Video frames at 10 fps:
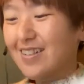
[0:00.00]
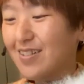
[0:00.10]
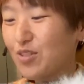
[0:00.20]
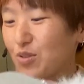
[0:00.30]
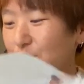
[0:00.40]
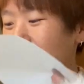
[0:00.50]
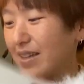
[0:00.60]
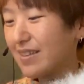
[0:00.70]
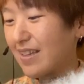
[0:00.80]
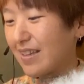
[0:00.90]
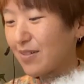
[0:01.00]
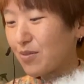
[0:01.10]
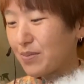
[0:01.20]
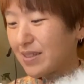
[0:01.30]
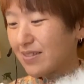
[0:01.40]
この前ね
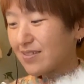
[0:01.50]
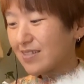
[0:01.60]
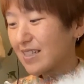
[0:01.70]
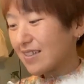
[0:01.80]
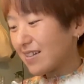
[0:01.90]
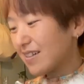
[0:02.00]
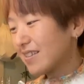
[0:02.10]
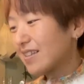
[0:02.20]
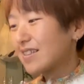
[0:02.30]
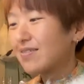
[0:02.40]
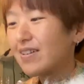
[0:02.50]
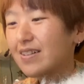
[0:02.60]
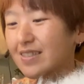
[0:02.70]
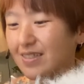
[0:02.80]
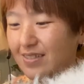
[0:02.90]
コメントくれた方には
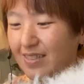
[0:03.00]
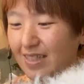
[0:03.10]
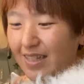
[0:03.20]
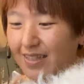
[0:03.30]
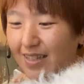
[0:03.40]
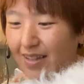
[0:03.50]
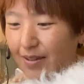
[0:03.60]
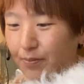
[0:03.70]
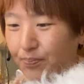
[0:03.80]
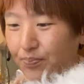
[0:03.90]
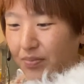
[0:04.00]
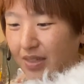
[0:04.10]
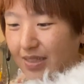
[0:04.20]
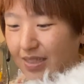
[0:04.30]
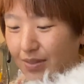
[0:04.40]
抽選で
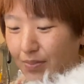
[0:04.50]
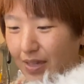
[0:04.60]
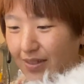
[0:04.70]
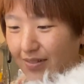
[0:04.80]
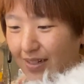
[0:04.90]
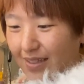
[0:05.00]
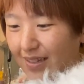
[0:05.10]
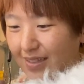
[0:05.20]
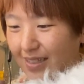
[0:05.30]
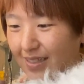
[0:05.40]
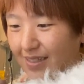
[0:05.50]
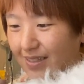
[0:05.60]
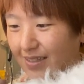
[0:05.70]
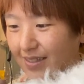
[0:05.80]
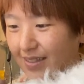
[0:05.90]
1名の方に
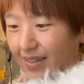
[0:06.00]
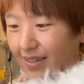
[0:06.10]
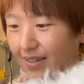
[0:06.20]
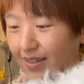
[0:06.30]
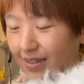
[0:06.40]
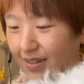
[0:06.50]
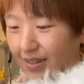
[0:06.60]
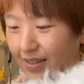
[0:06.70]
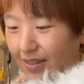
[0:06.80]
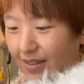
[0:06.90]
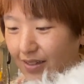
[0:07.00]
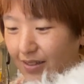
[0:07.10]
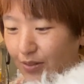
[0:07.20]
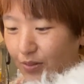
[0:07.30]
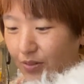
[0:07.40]

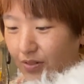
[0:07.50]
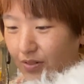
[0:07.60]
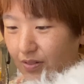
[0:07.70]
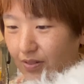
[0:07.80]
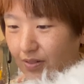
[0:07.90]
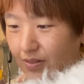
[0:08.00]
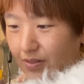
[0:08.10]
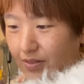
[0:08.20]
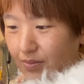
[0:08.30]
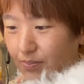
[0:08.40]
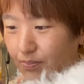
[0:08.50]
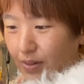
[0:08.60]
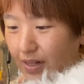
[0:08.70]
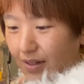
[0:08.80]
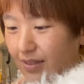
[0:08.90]
えっ、ー、と
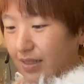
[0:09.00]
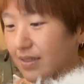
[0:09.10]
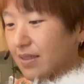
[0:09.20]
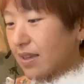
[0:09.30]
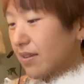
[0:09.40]
マーカーですね